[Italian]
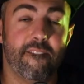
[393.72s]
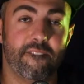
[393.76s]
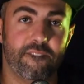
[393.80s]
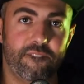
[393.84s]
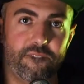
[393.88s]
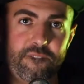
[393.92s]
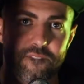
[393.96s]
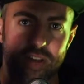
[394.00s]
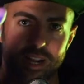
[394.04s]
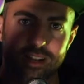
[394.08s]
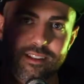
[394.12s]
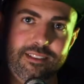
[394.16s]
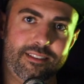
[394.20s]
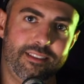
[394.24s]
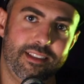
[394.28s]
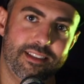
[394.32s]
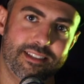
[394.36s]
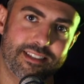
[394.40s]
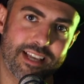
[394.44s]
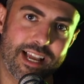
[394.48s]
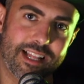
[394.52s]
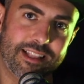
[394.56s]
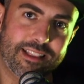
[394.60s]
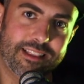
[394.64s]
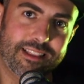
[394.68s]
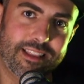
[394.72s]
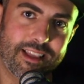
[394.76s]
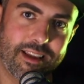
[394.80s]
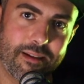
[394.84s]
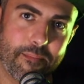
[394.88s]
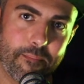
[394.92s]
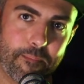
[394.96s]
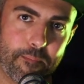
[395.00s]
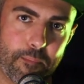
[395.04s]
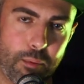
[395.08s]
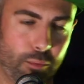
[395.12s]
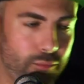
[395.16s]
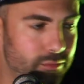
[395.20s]
27
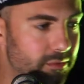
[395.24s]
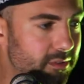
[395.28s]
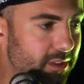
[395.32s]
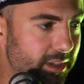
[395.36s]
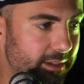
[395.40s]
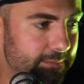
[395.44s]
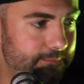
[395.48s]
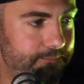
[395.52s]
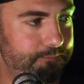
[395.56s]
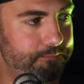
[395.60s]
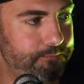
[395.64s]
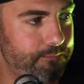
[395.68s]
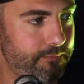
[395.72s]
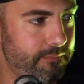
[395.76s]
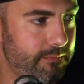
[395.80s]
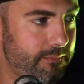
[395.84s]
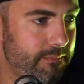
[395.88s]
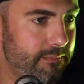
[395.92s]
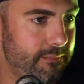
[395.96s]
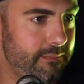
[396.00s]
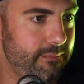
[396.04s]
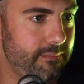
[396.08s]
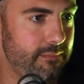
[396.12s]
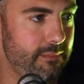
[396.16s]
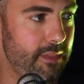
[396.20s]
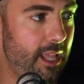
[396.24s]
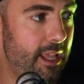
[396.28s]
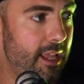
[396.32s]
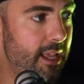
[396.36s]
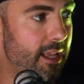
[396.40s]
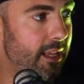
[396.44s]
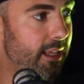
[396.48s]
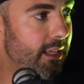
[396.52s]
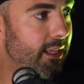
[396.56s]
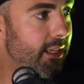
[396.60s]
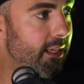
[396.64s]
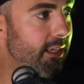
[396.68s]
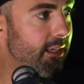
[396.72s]
punti.
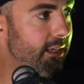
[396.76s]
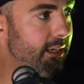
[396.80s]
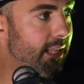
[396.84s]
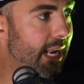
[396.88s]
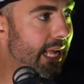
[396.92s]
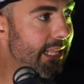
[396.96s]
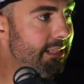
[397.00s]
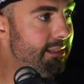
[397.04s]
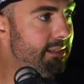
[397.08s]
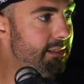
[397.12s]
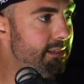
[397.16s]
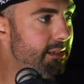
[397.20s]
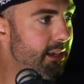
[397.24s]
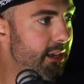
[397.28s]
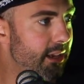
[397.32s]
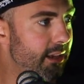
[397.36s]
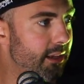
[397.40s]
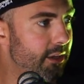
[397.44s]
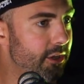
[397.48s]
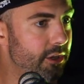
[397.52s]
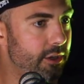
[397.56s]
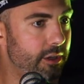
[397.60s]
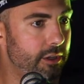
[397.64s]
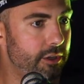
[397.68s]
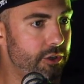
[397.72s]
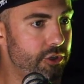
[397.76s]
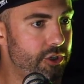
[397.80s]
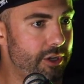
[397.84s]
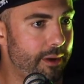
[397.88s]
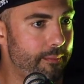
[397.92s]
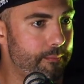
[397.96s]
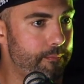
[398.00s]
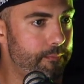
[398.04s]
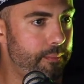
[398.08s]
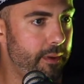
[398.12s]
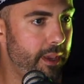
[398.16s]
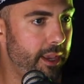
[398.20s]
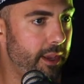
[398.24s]
Grazie
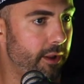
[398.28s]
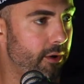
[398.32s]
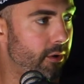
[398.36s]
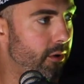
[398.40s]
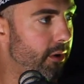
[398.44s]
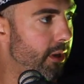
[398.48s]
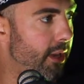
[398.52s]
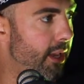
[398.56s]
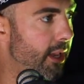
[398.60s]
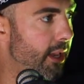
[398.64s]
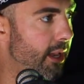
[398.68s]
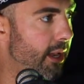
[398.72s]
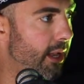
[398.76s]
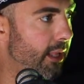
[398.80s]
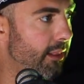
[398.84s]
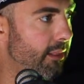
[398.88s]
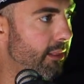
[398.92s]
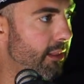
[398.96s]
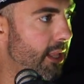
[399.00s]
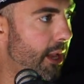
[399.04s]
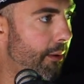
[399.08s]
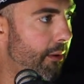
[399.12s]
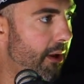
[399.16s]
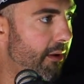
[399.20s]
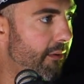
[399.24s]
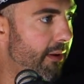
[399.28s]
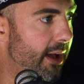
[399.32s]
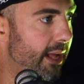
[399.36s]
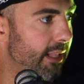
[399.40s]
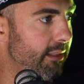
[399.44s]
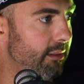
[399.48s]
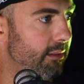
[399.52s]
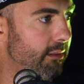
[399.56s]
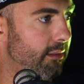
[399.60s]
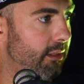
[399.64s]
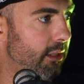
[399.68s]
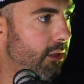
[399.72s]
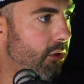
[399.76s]
Giampiero e andiamo
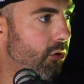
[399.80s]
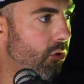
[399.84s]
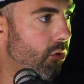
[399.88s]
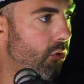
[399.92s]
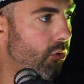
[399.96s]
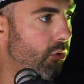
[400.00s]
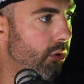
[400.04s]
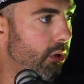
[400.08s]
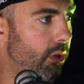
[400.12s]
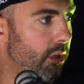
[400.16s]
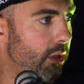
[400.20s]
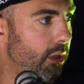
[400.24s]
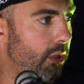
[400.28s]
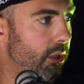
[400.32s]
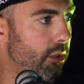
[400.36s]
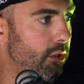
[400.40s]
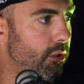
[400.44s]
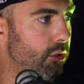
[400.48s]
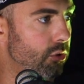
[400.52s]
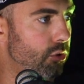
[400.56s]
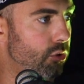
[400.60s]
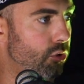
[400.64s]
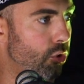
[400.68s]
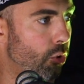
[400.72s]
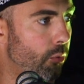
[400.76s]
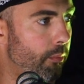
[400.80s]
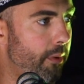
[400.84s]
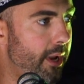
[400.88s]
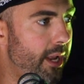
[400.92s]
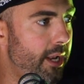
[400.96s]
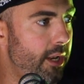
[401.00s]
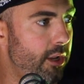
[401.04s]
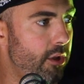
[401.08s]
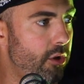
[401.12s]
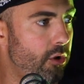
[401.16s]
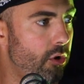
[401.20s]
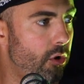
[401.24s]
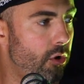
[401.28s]
avanti con
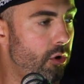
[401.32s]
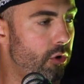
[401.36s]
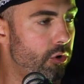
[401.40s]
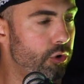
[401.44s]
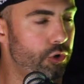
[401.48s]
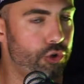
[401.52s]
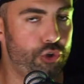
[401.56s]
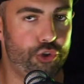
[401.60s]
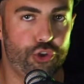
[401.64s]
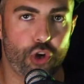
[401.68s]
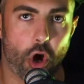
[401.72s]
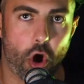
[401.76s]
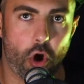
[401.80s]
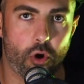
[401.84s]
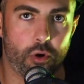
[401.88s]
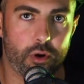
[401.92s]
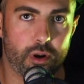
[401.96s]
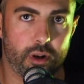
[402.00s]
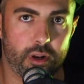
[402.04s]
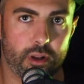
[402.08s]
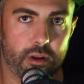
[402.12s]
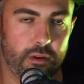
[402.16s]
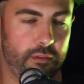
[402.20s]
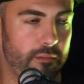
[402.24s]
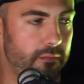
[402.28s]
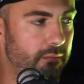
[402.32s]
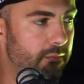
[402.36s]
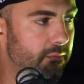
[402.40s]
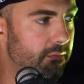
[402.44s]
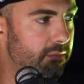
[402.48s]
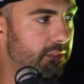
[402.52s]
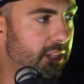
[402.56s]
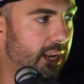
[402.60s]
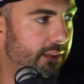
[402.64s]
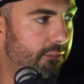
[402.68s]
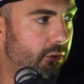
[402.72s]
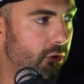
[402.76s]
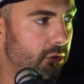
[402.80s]
Domenico John
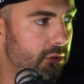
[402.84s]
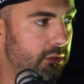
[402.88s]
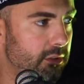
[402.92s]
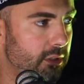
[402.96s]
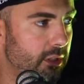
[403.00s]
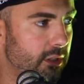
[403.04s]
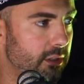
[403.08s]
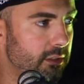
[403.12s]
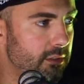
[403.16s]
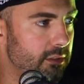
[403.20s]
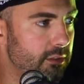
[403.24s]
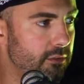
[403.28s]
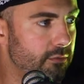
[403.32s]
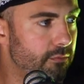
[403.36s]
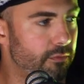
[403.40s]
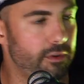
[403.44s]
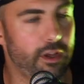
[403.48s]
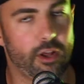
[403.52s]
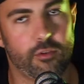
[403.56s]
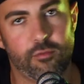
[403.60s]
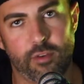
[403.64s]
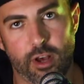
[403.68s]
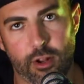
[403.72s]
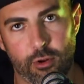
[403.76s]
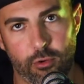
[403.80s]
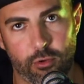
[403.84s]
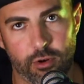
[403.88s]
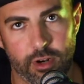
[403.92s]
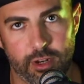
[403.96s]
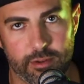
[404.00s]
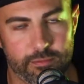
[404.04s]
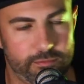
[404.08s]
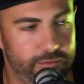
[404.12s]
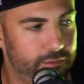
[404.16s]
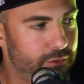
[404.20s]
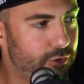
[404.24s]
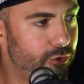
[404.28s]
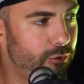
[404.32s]
Travolta,
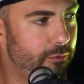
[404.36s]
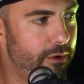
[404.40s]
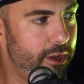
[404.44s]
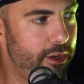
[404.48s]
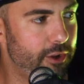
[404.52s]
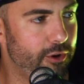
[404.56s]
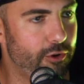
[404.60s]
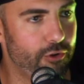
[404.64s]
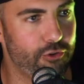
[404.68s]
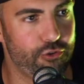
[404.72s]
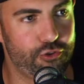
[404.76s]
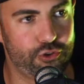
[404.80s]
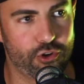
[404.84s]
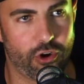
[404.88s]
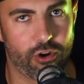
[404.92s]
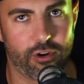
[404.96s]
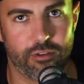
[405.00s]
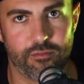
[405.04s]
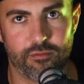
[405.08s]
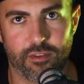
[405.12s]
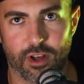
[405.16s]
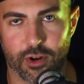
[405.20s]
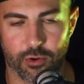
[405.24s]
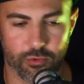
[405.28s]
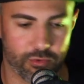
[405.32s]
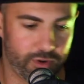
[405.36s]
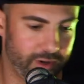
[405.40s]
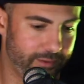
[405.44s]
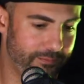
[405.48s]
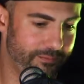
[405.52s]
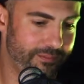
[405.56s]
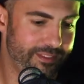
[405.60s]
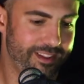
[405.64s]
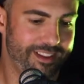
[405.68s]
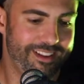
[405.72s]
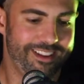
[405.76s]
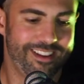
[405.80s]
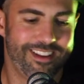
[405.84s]
Varone. Domenico John Varone.
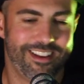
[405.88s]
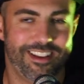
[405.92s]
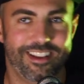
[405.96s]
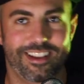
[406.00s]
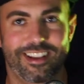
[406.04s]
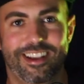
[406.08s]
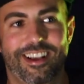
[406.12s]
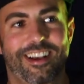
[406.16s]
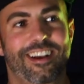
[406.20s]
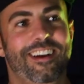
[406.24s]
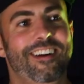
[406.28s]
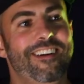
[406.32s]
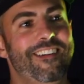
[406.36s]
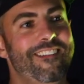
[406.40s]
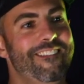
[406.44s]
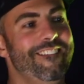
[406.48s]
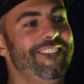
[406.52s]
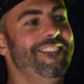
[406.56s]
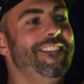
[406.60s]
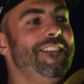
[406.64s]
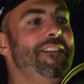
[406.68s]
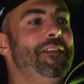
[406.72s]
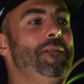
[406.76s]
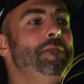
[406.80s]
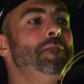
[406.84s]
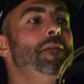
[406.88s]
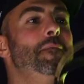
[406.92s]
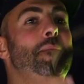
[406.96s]
Mi